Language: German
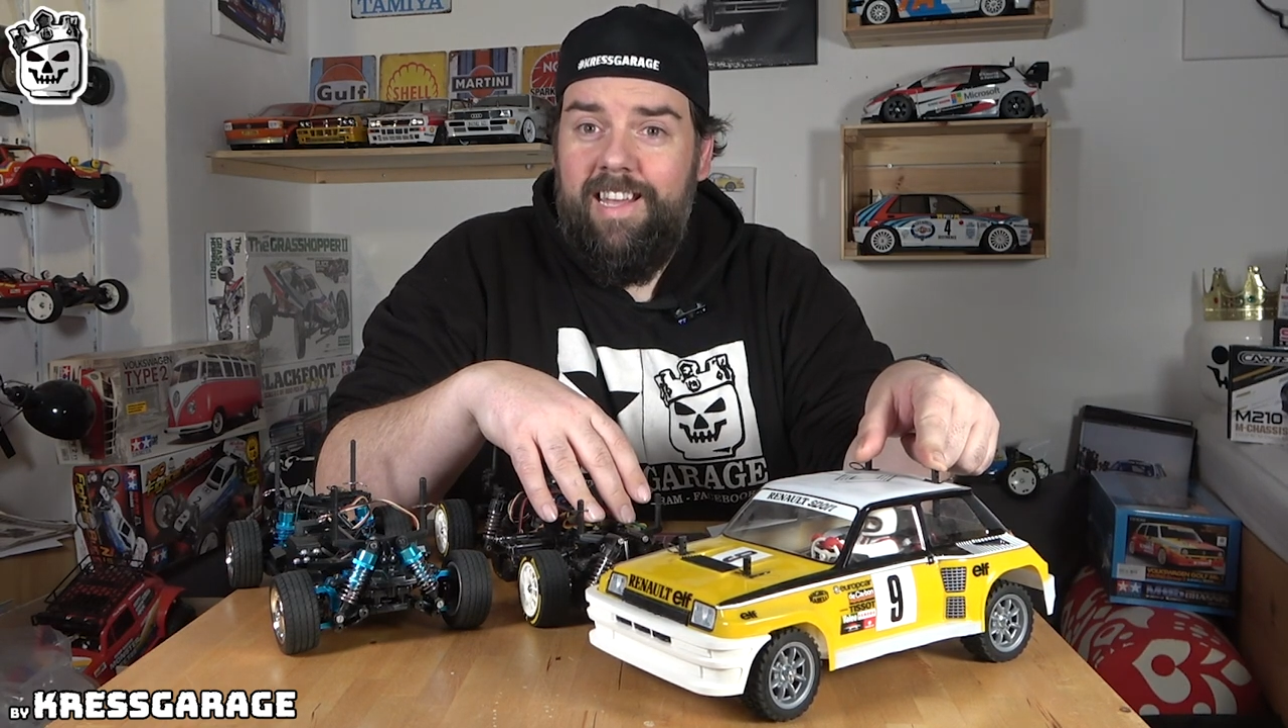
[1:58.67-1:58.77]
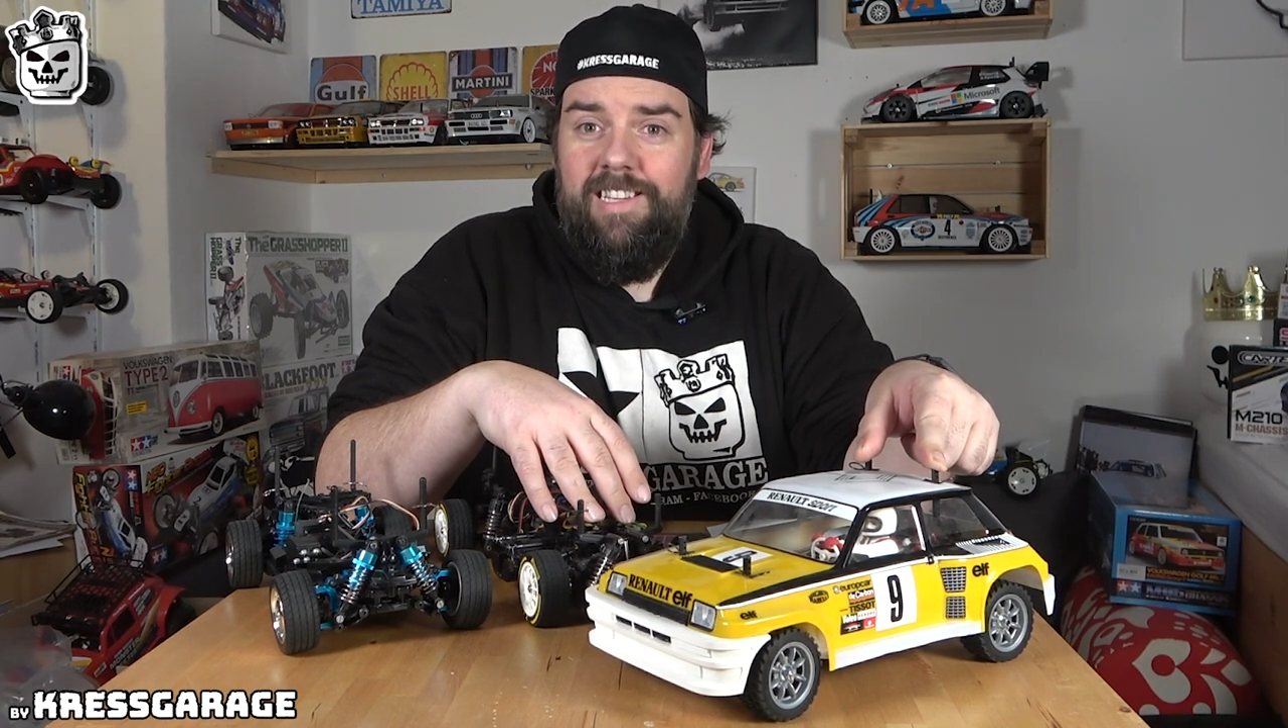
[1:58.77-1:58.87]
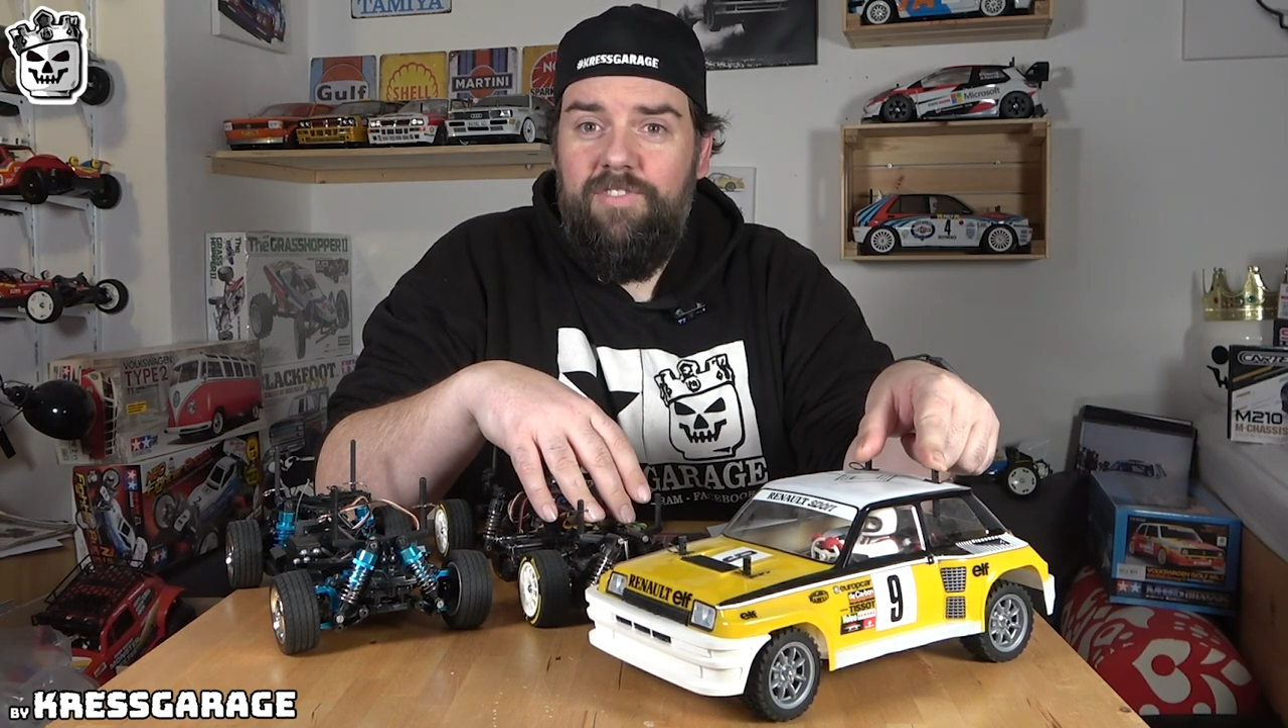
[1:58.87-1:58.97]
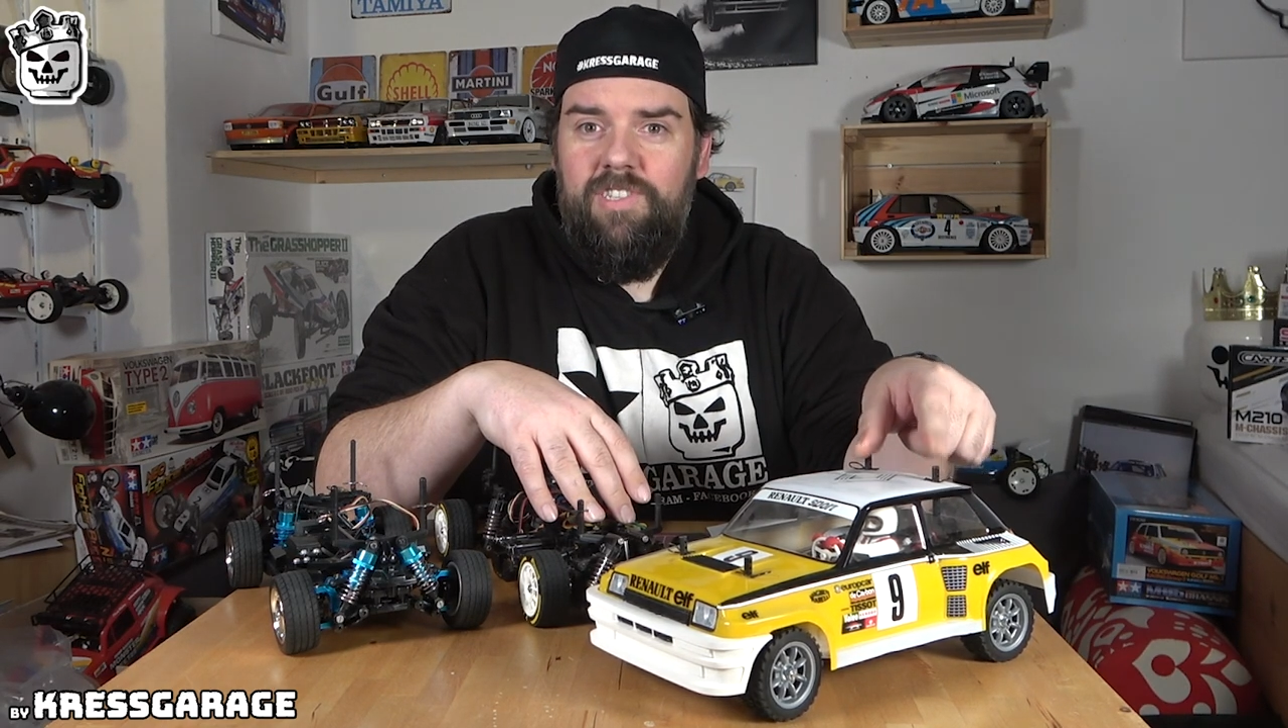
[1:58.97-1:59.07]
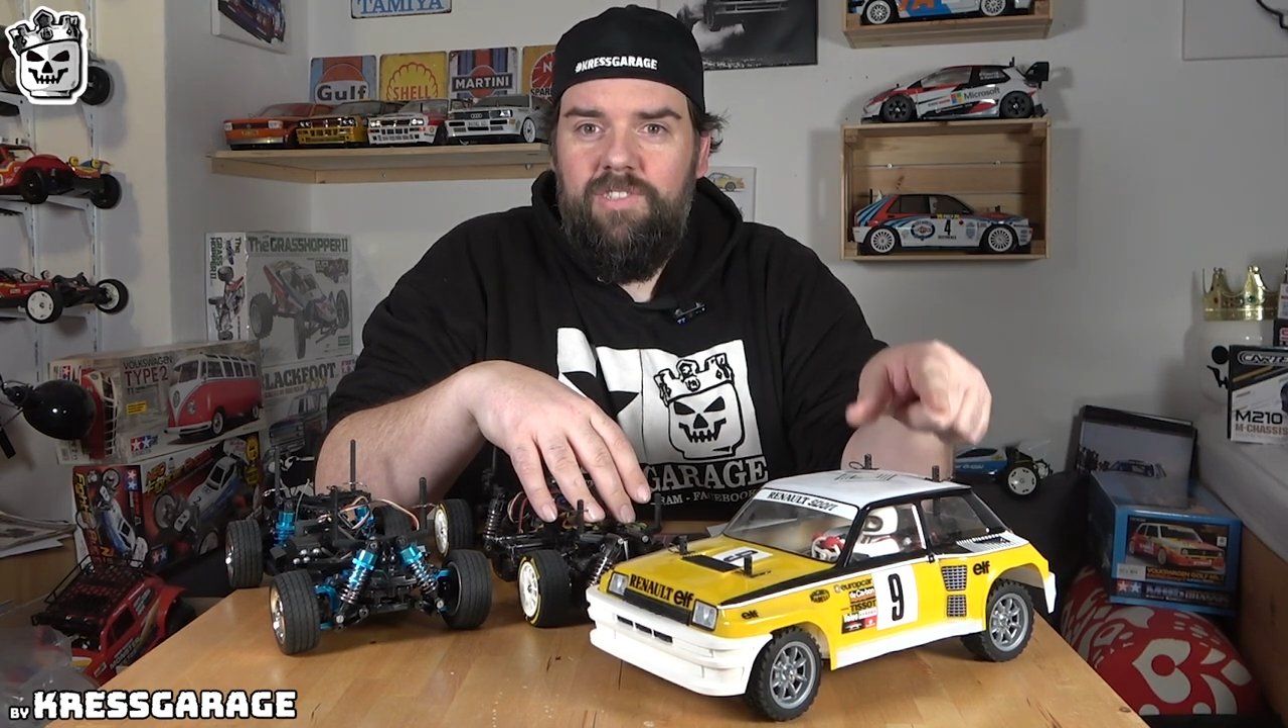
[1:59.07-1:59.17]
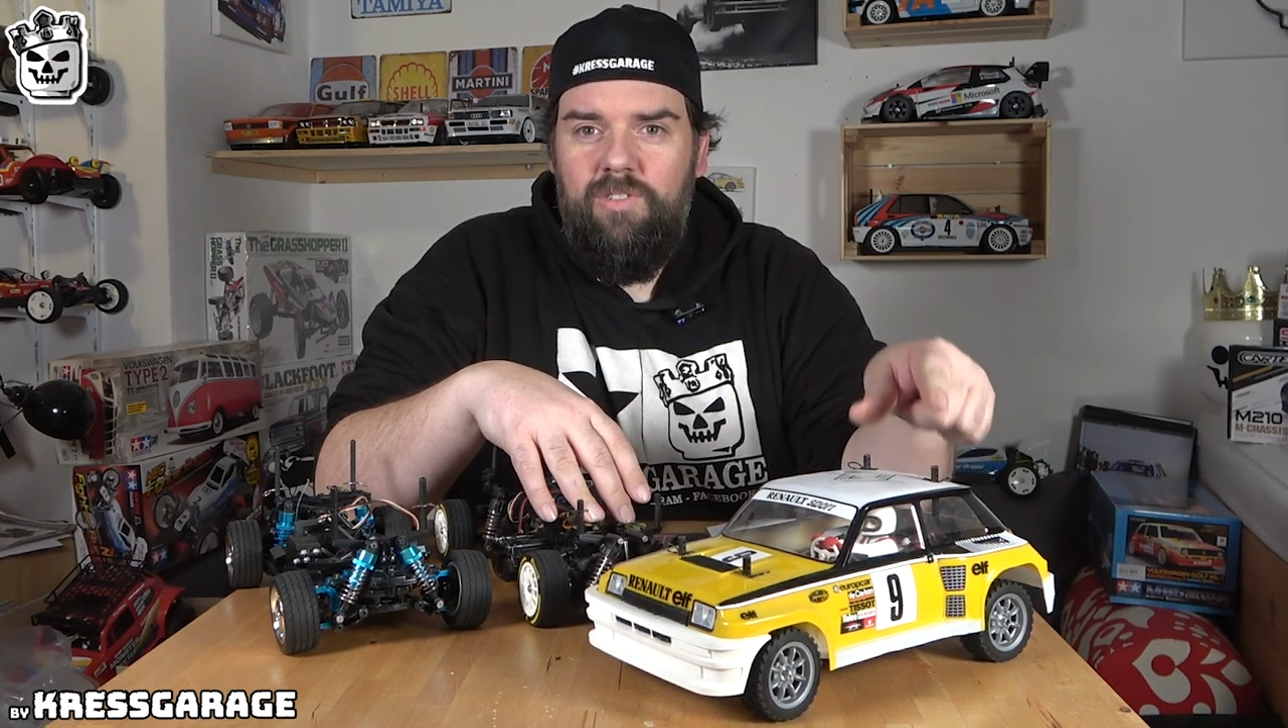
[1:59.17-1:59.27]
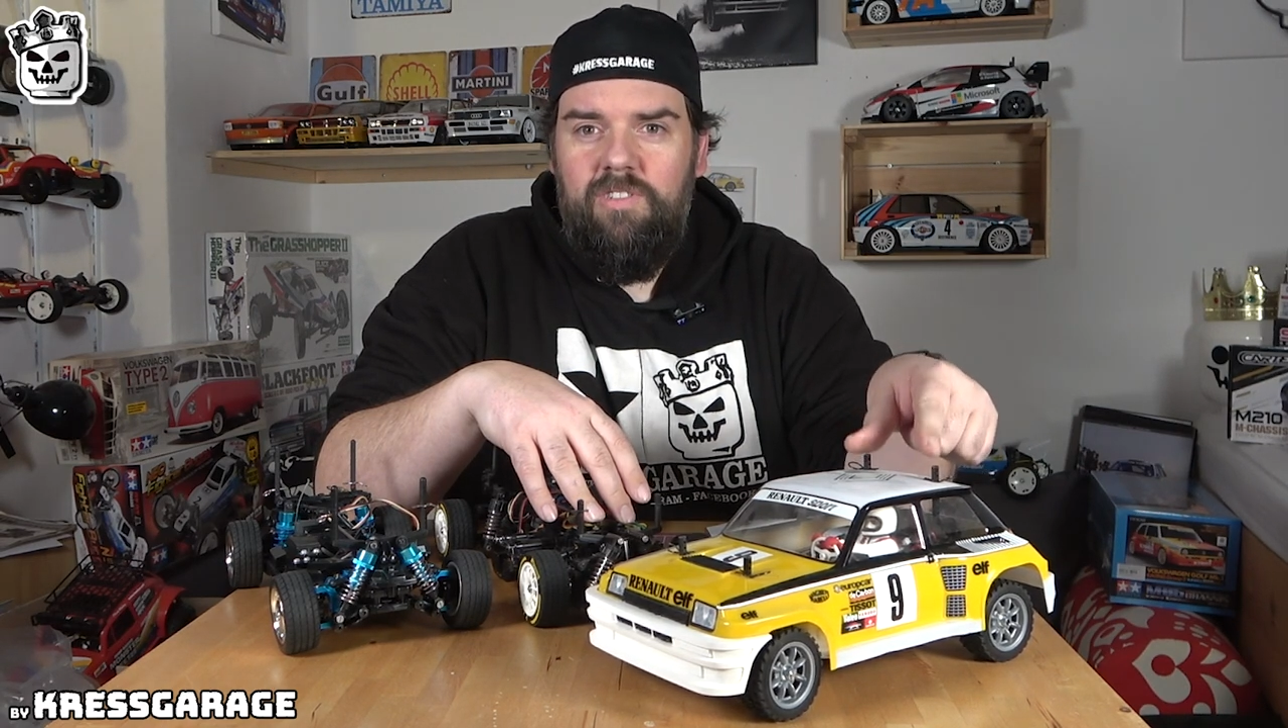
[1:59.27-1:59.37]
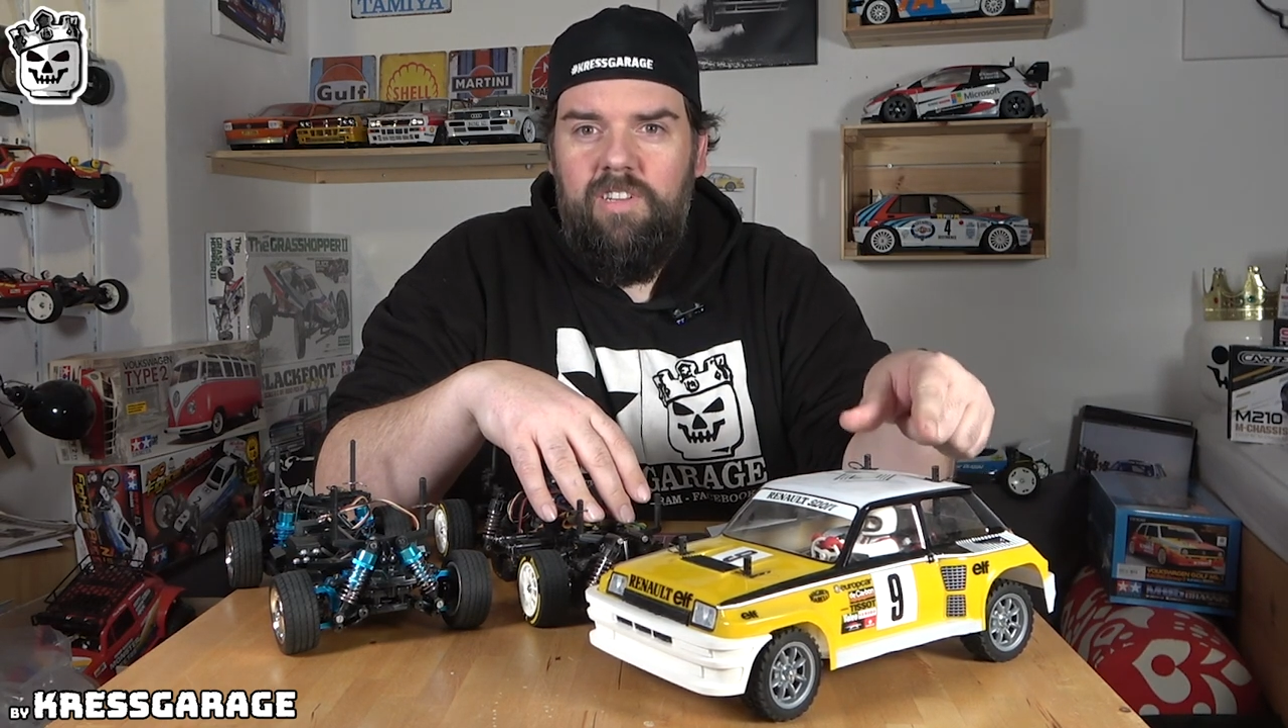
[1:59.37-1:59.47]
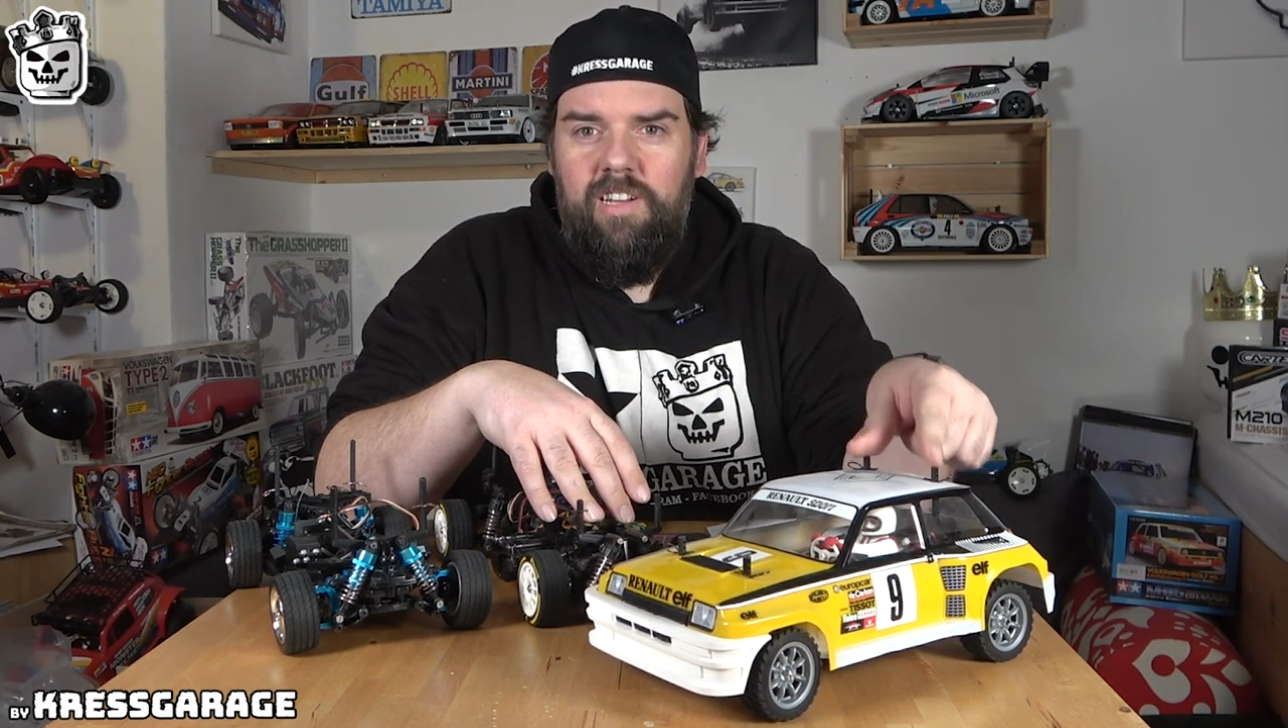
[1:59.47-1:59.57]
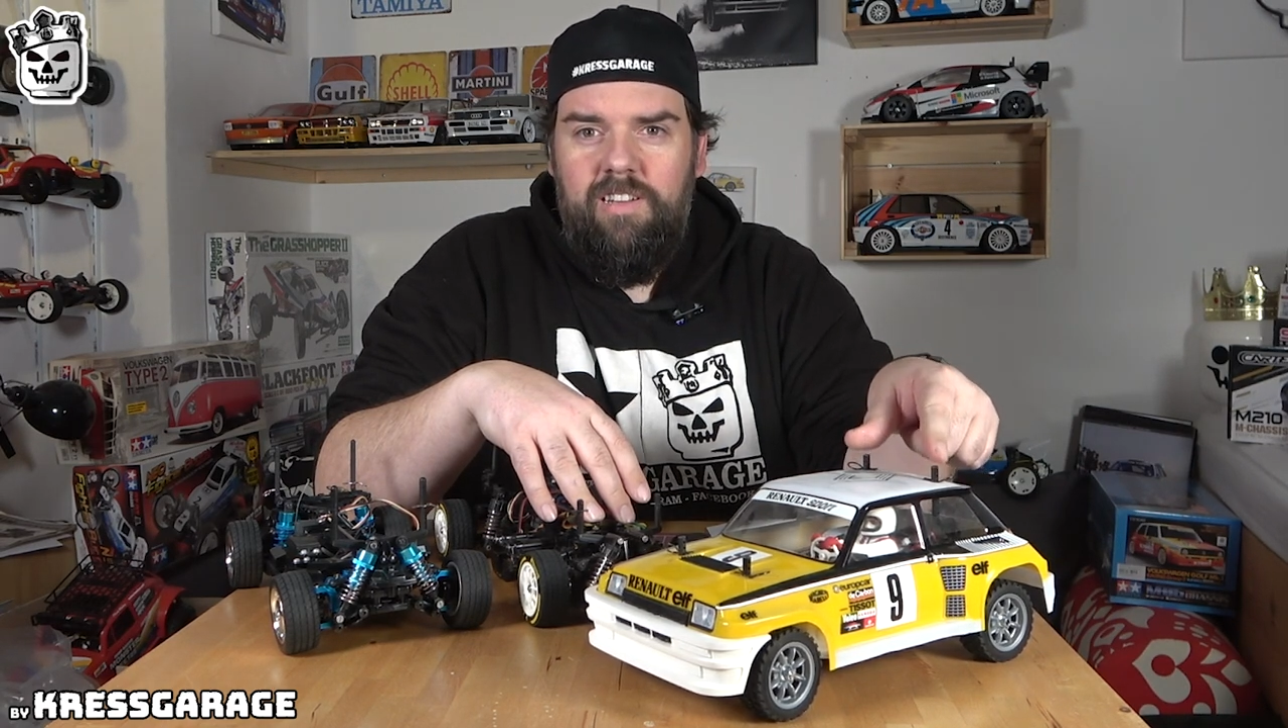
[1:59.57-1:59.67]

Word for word: Rallye-Version.